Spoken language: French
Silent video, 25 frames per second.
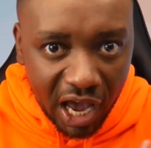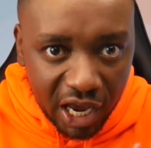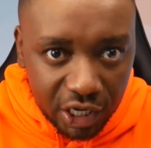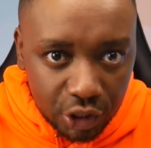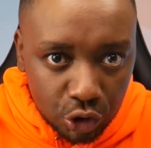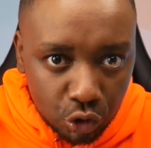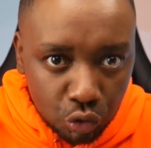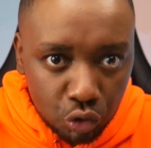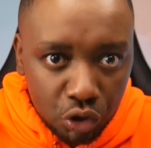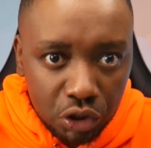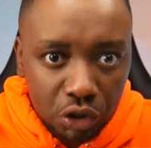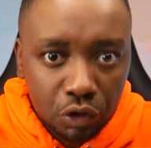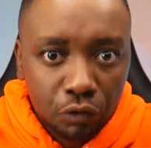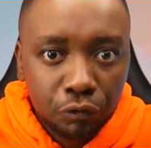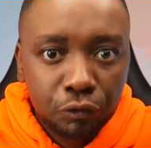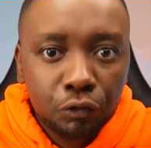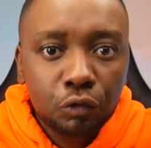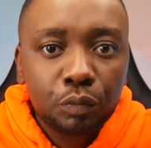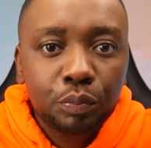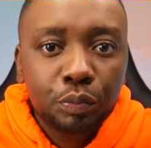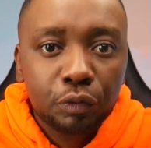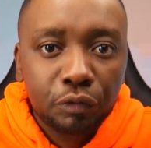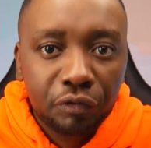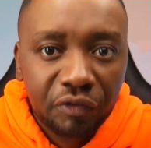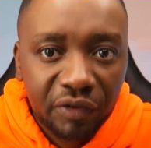Ensuite,
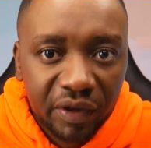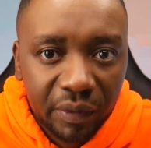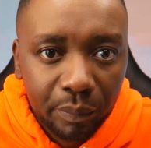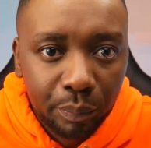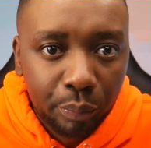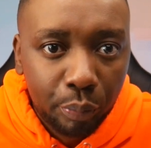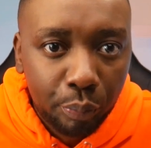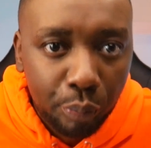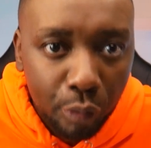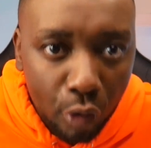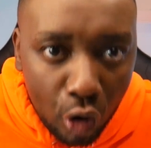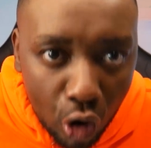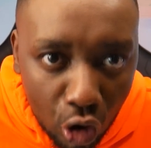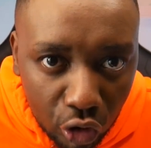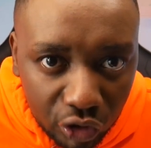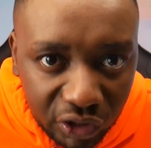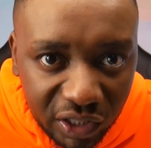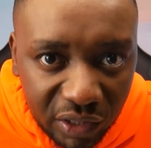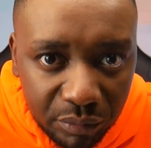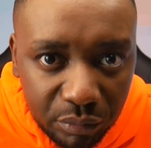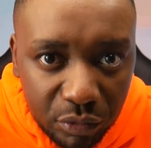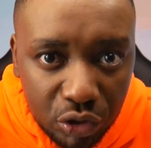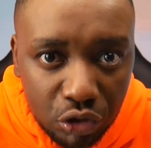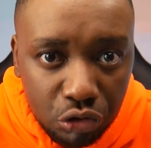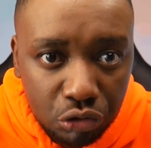vous pouvez prendre
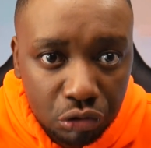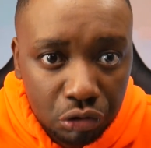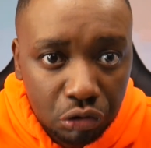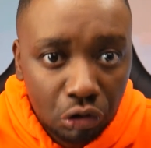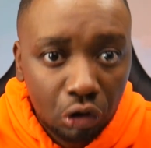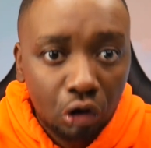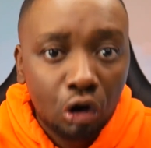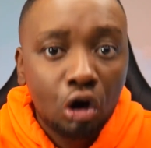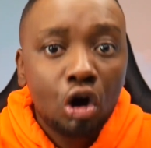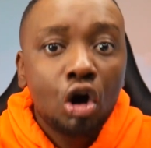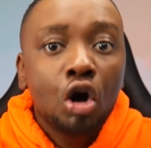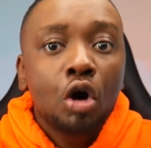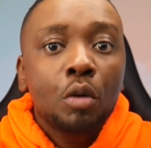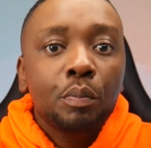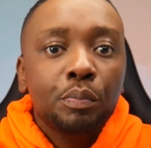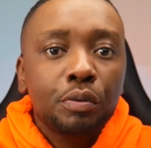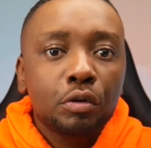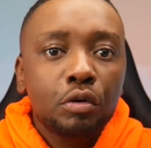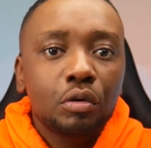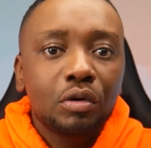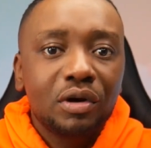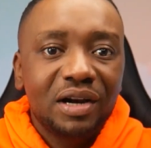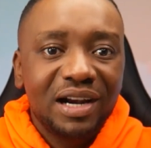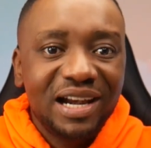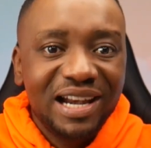des mesures
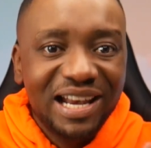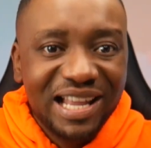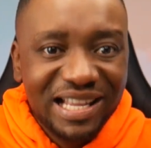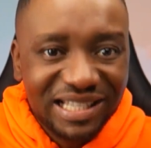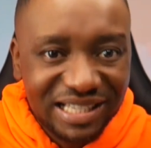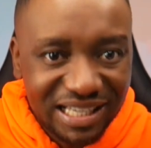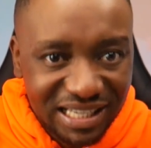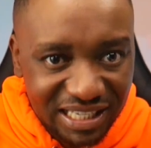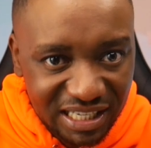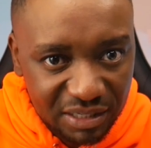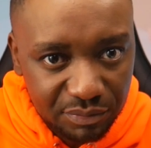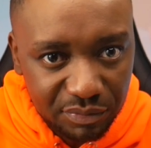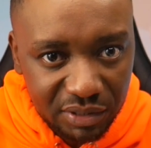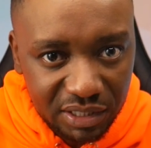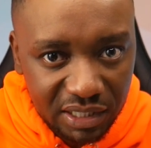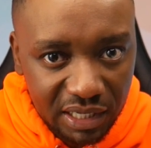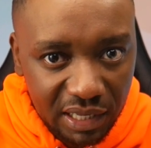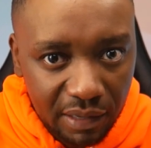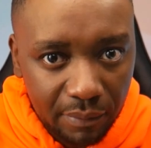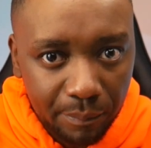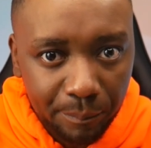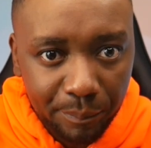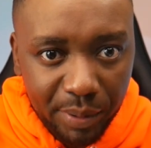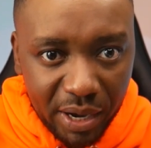pour les éliminer.